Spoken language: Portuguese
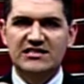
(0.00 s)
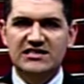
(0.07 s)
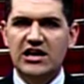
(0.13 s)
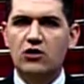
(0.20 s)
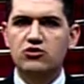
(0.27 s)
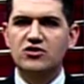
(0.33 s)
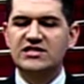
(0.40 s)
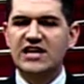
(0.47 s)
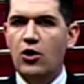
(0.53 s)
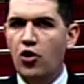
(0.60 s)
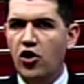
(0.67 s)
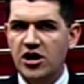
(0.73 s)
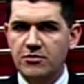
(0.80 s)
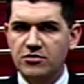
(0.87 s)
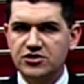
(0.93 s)
de assaltos a
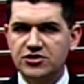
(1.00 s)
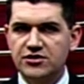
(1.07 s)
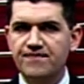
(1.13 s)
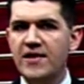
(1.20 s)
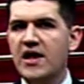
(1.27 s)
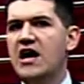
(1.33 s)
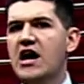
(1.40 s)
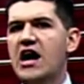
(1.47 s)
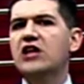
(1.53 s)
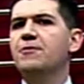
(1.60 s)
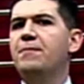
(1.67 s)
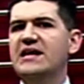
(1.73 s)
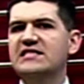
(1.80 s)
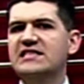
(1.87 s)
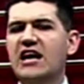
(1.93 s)
ônibus.
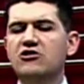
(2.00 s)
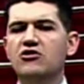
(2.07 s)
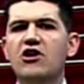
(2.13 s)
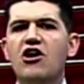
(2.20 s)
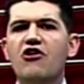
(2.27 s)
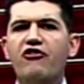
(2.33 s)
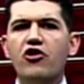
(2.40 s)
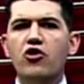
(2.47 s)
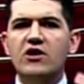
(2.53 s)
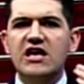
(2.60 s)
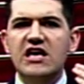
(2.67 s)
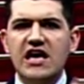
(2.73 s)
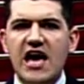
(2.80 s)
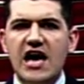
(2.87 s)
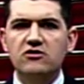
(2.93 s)
Ano passado,
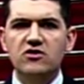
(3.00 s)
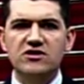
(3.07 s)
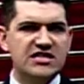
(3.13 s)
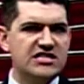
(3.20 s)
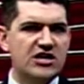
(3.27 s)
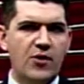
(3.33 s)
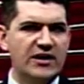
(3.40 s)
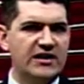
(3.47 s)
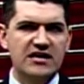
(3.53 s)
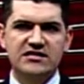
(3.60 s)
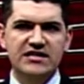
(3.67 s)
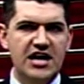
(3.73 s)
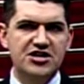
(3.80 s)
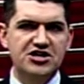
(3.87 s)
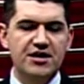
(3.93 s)
foram
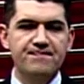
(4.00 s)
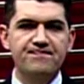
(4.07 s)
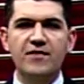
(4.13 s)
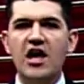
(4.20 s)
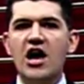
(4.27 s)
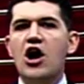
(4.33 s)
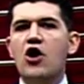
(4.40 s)
557.